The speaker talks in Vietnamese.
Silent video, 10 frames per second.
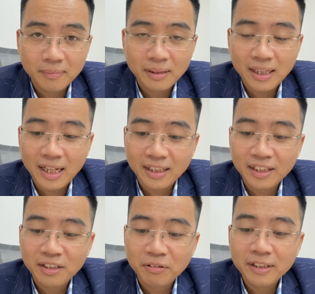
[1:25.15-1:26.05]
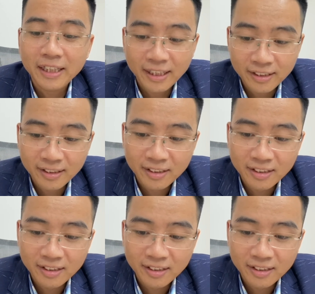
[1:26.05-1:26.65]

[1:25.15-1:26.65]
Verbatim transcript: là tích lũy tiền